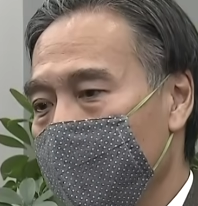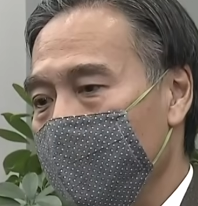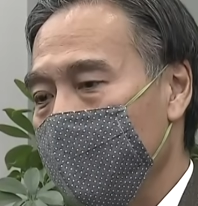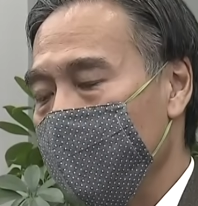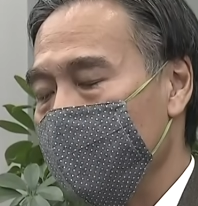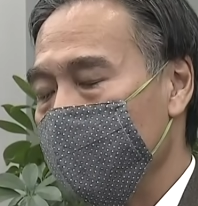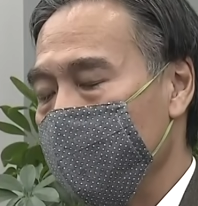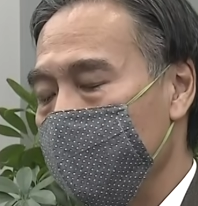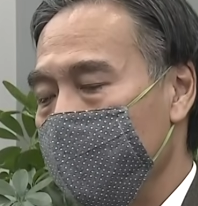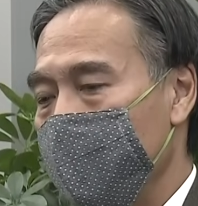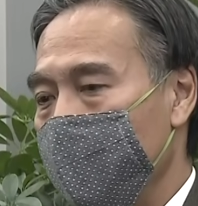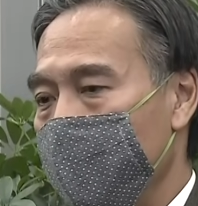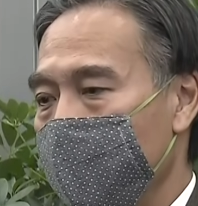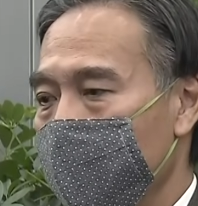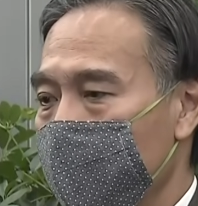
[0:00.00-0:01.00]
あのそうし
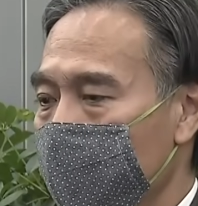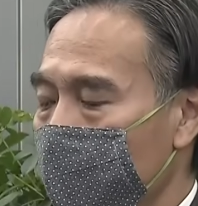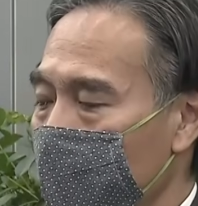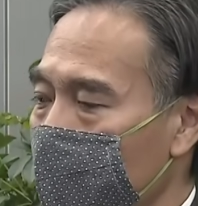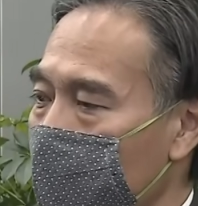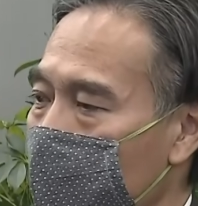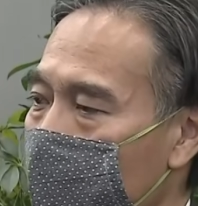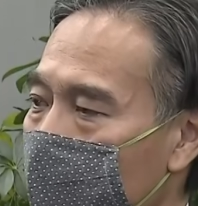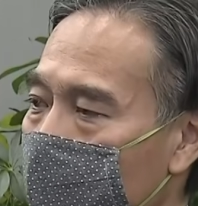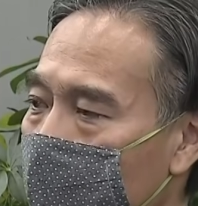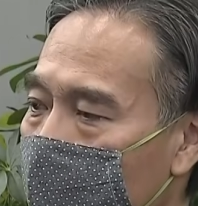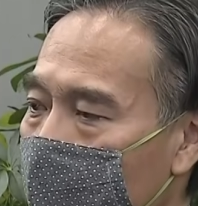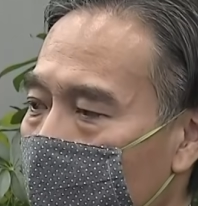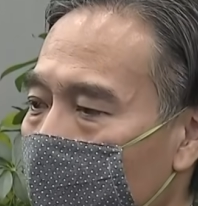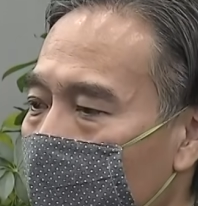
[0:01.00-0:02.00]
たことも含
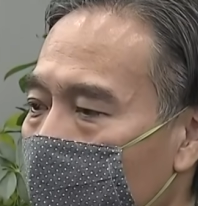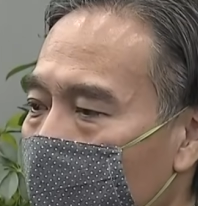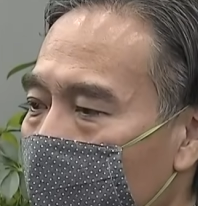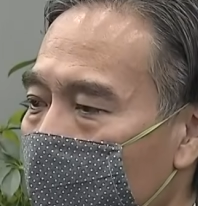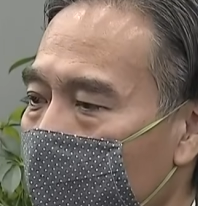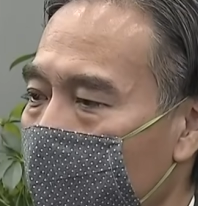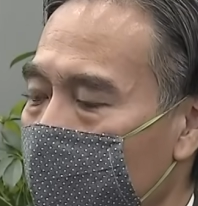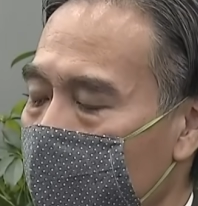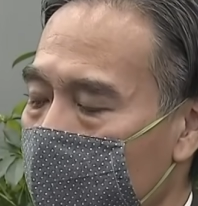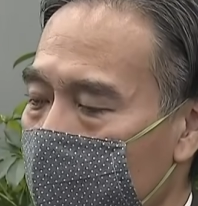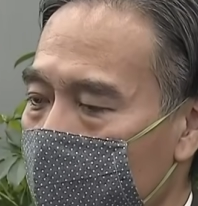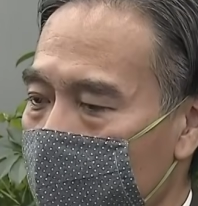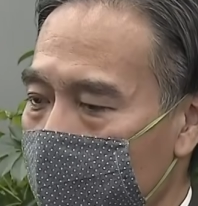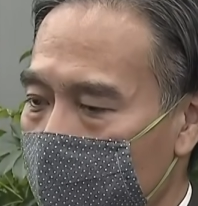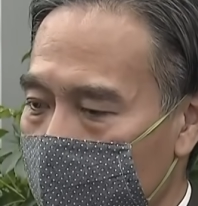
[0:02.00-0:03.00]
めてあの
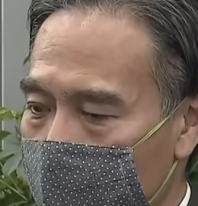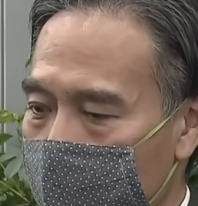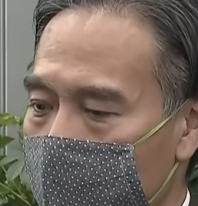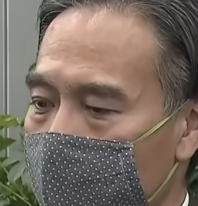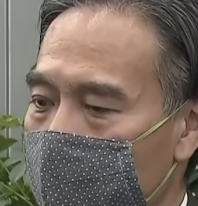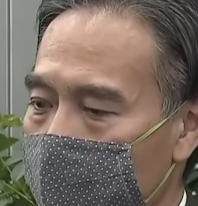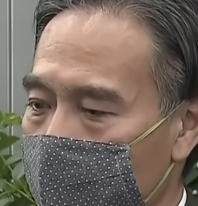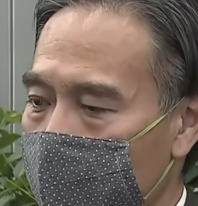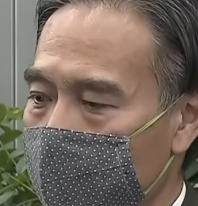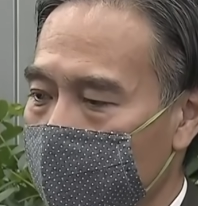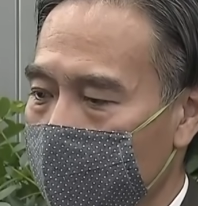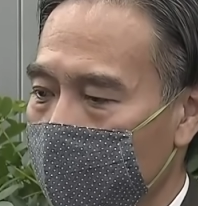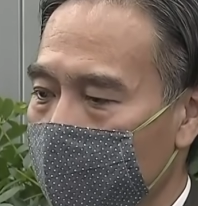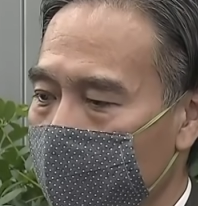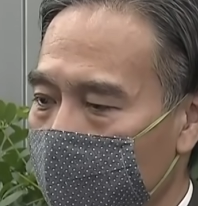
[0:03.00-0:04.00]
事業者の皆様方に
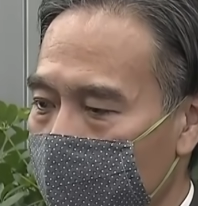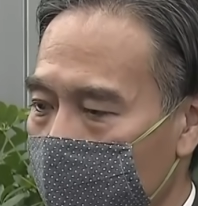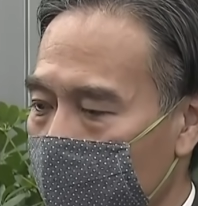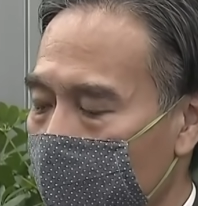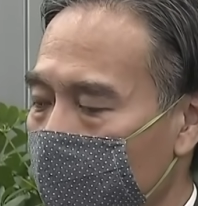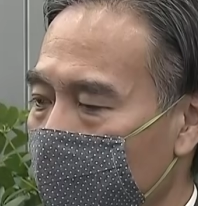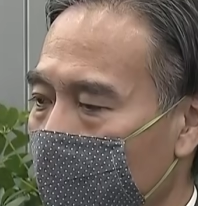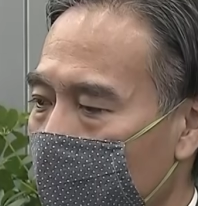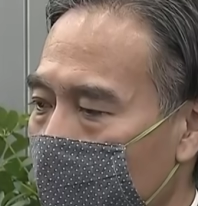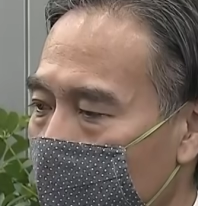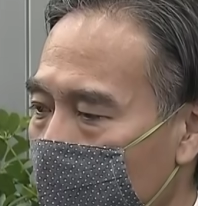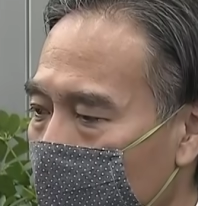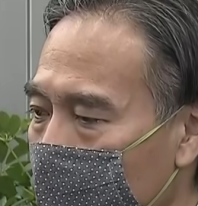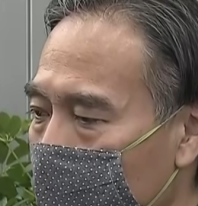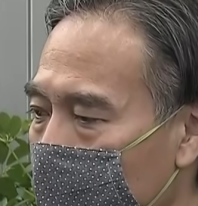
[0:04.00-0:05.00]
はいろんな
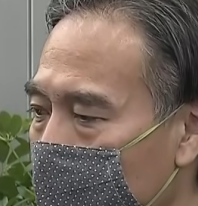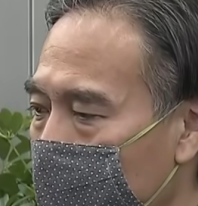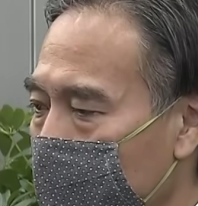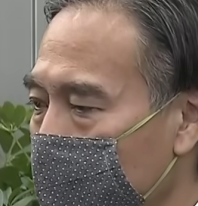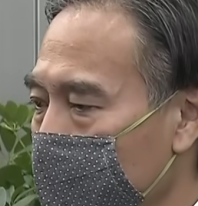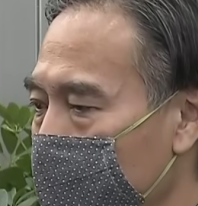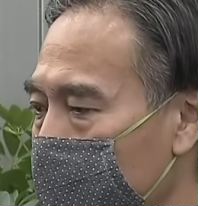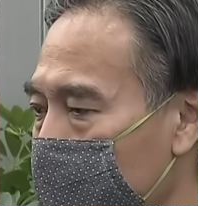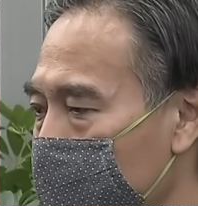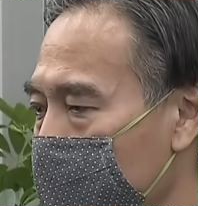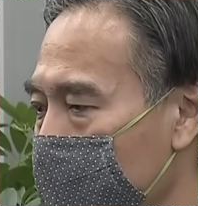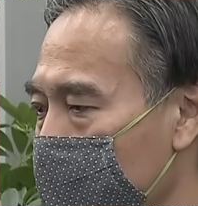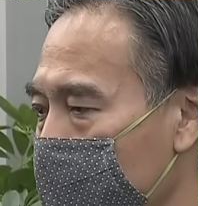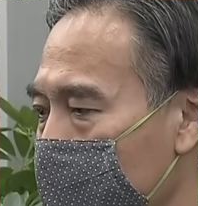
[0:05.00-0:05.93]
あの工